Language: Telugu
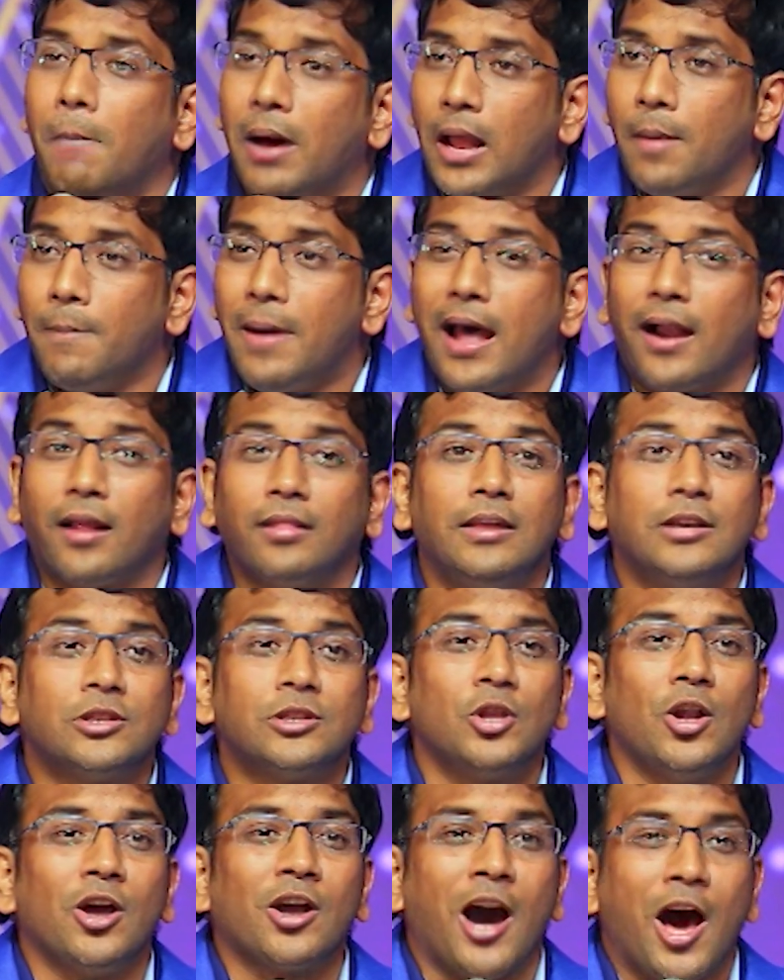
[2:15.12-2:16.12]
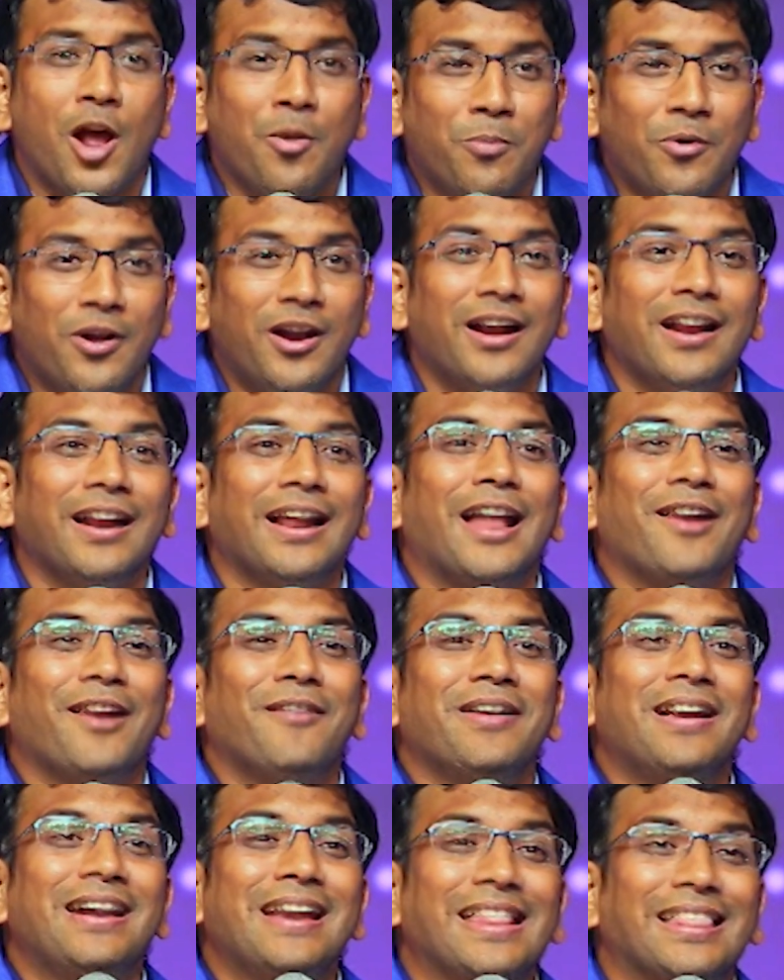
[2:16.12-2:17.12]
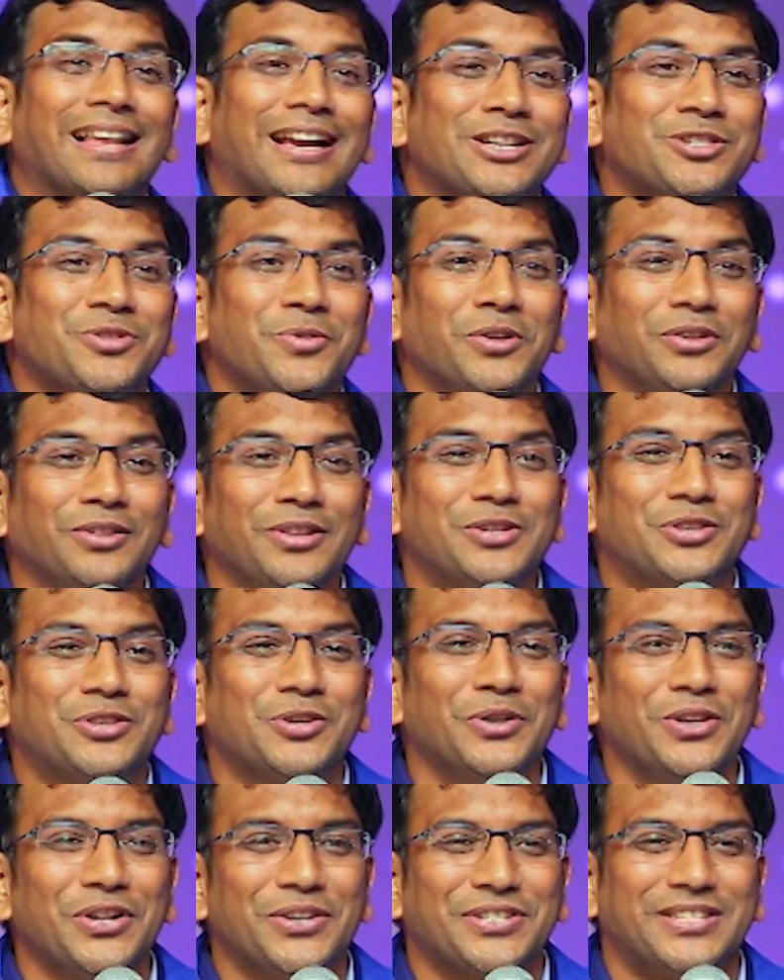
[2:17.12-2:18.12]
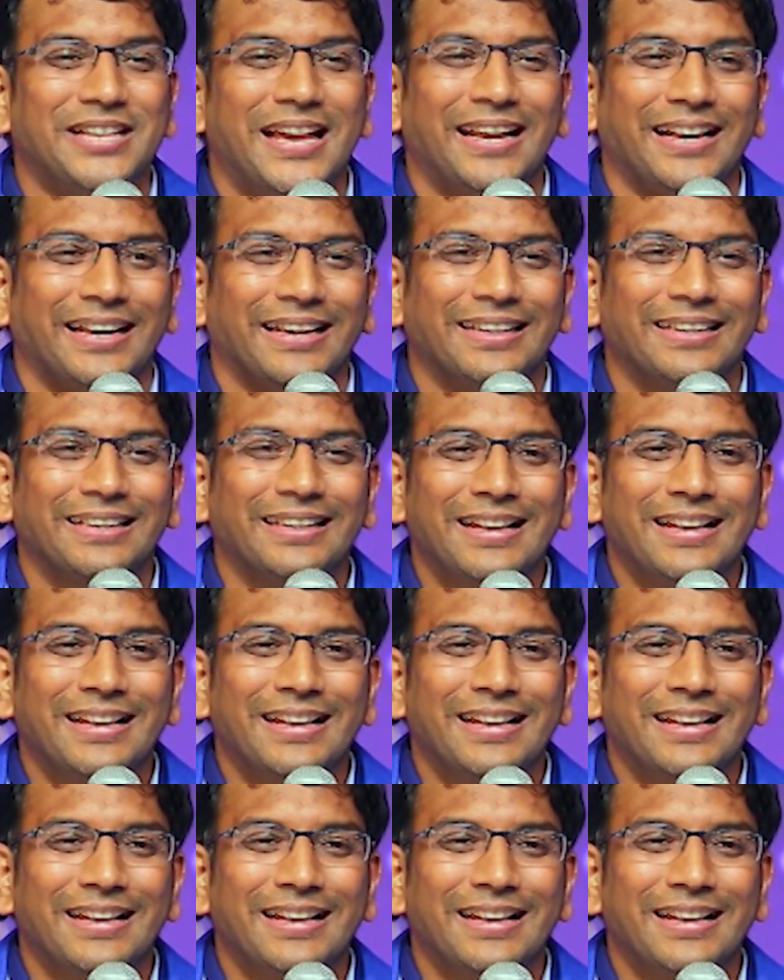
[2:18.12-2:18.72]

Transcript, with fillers: మన భారతదేశంలో కార్పొరేటర్ కలవాలంటే ఎంత కష్టమవుతుందో చూడండి ఒకసారి